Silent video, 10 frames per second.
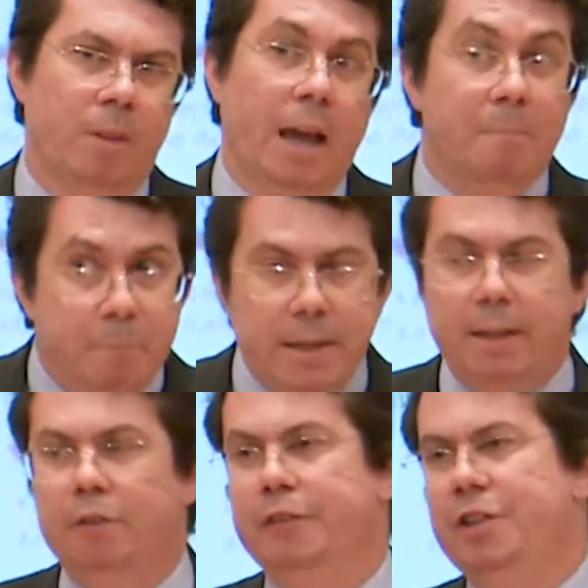a
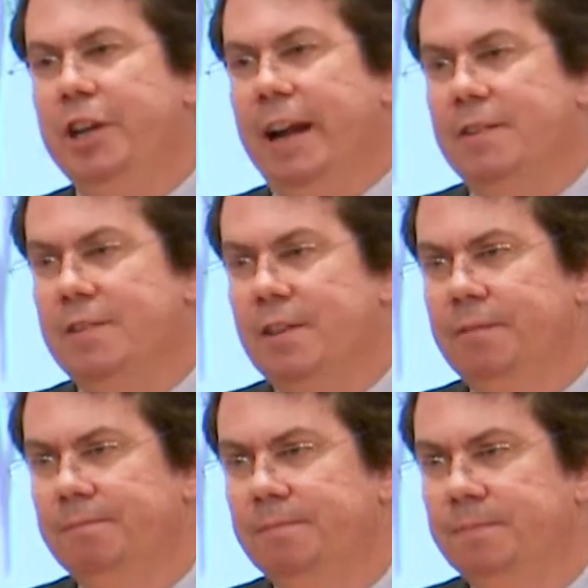pinga não vem de graça.
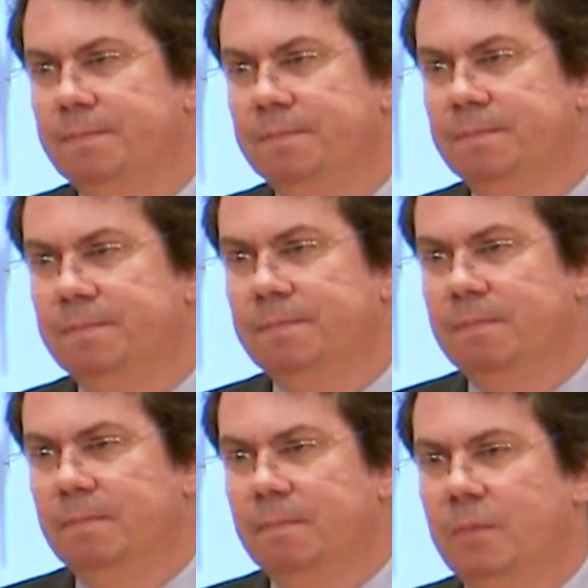
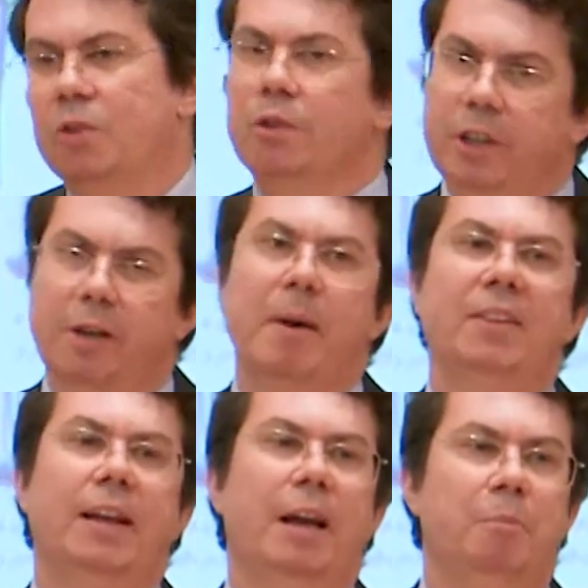Nós vamos ter que
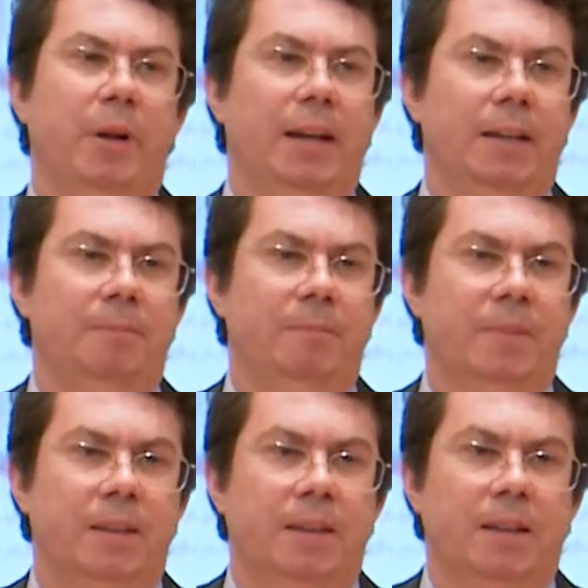batalhar por ela.
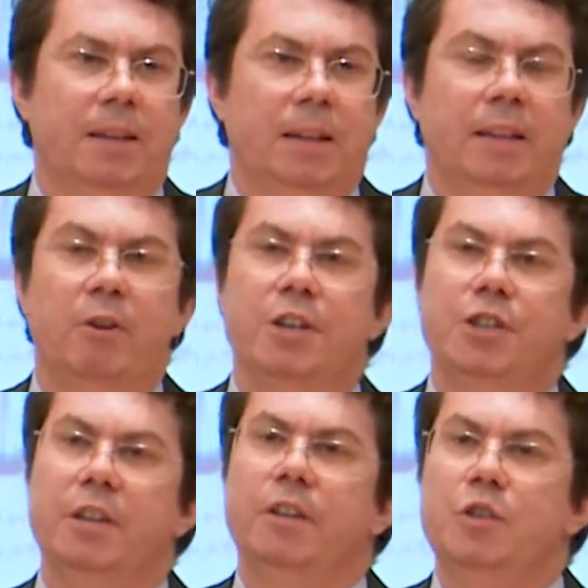Não
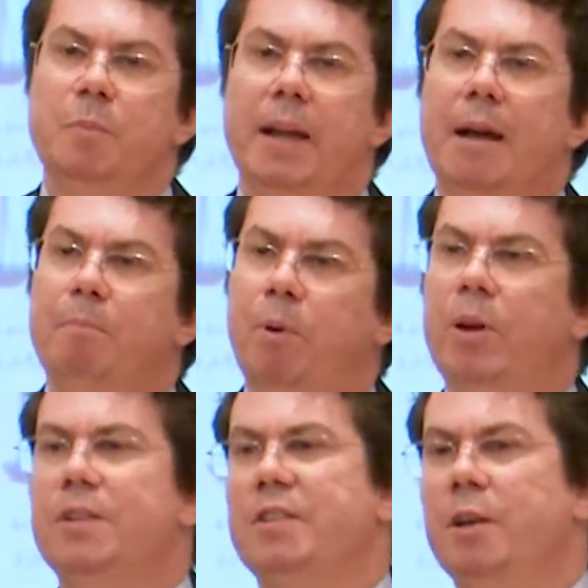adianta esperar,
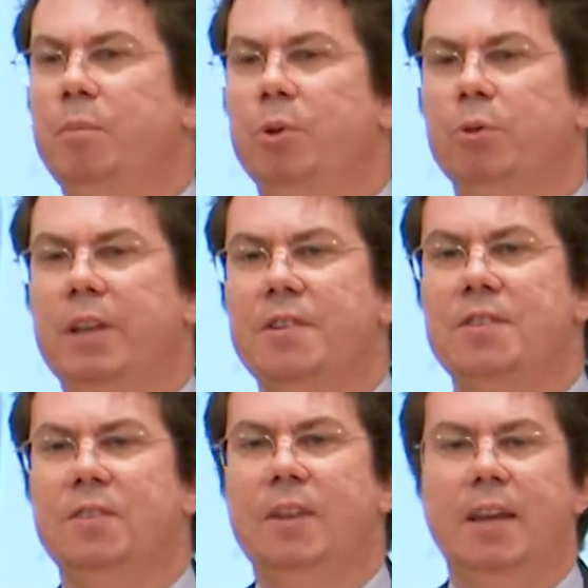por exemplo, que o
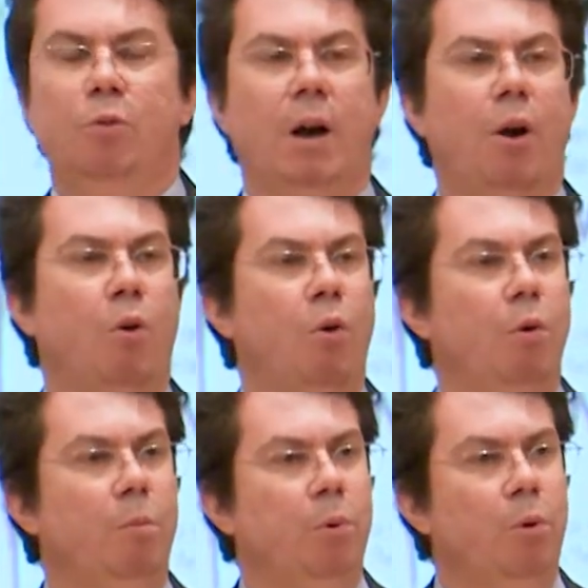TST, num
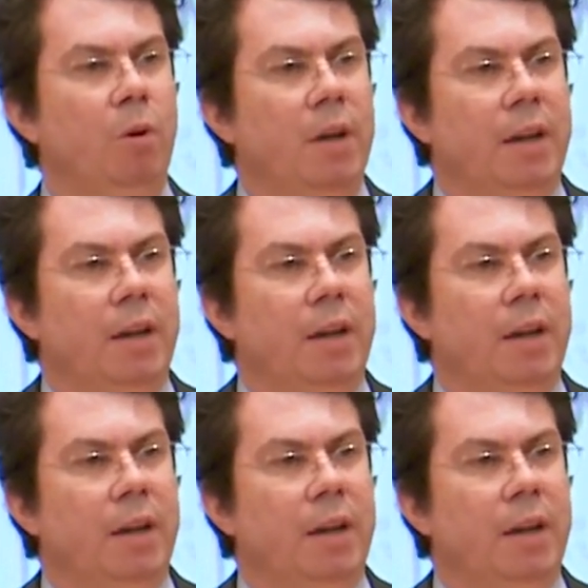arroubo,